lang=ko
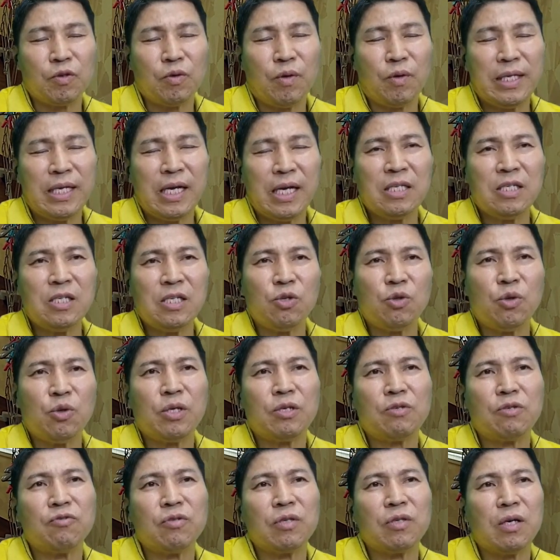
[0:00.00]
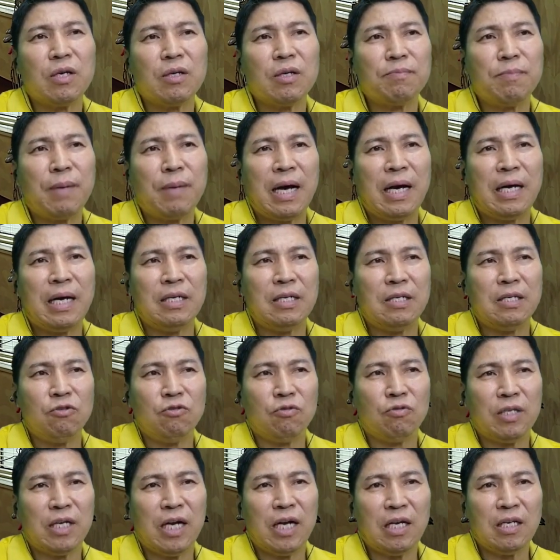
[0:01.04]
화장실도 있고요. 방은
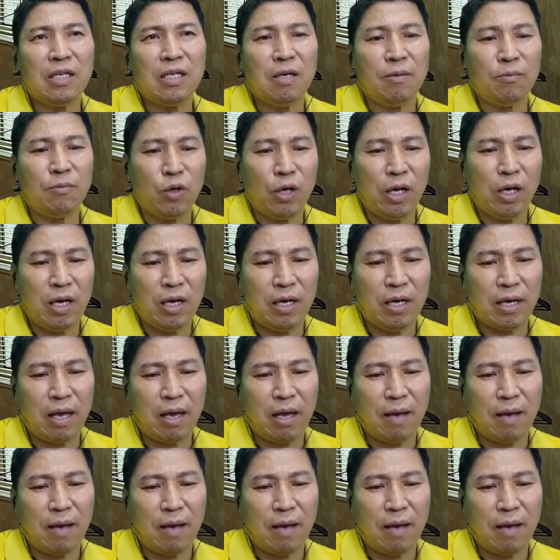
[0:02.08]
육각형 모양의